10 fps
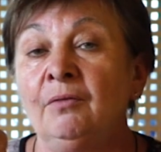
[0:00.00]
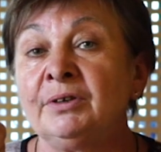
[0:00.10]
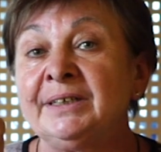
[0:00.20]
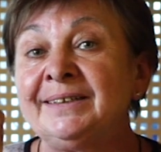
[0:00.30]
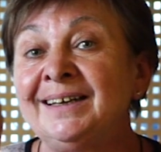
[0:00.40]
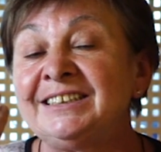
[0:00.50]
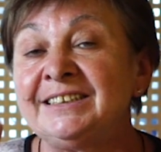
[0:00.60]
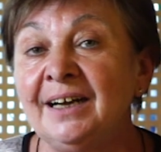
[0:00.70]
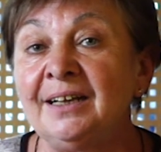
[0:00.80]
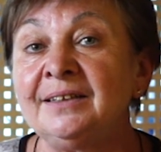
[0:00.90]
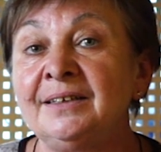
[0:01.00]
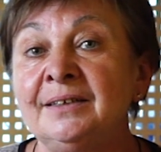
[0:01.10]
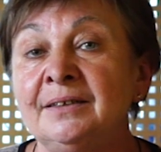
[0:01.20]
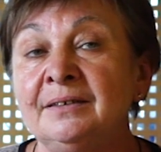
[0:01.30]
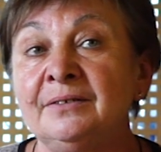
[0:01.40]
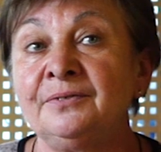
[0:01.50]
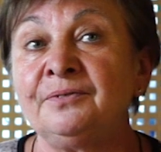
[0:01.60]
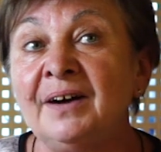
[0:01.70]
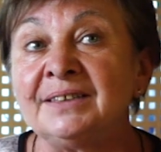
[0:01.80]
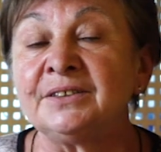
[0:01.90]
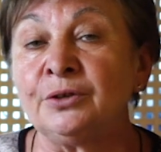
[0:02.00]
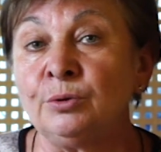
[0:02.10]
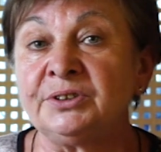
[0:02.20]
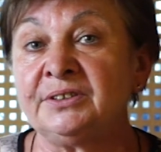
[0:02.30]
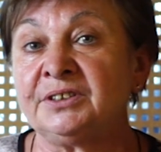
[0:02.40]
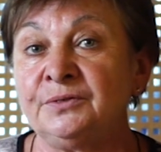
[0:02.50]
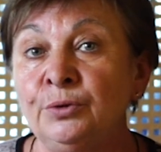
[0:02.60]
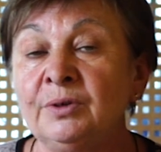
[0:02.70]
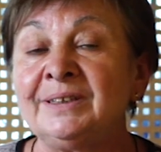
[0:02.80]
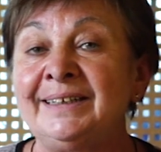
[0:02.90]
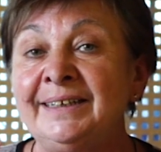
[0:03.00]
Вот начальная э, фаза роста свеклы –